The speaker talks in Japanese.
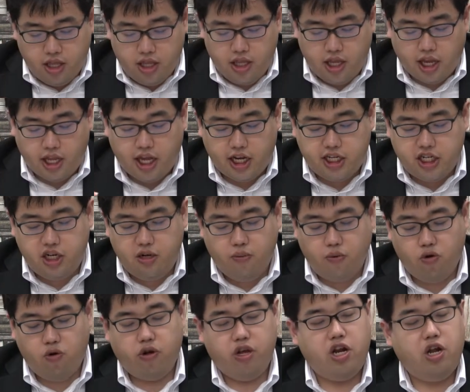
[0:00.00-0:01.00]
正しい
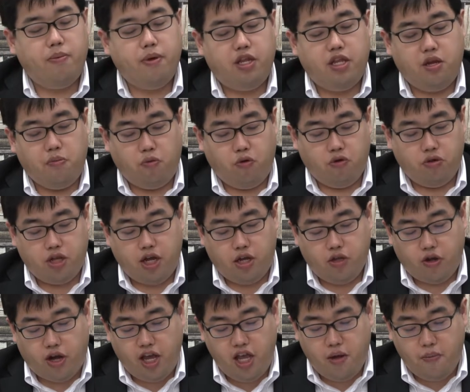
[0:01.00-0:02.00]
ものを選べって問題
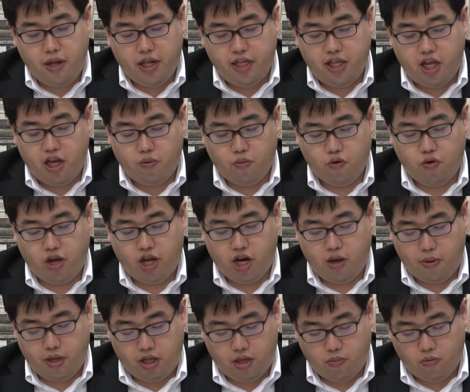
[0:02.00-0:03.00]
と誤っているものを
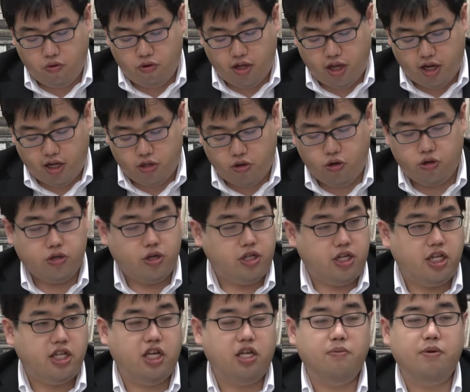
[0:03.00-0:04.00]
選べって問題がそれぞれ
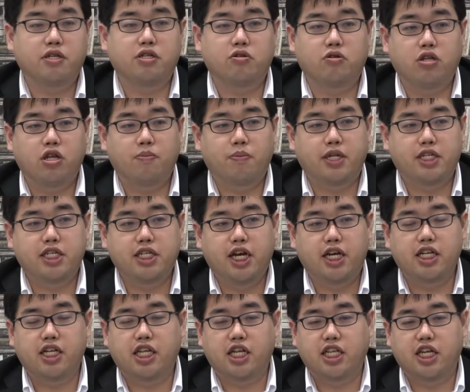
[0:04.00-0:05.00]
出てきますので間
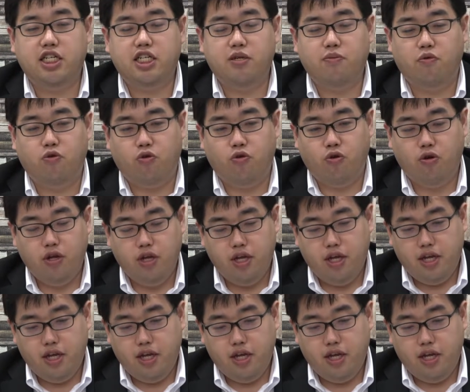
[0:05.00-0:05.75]
違えて正しいものを、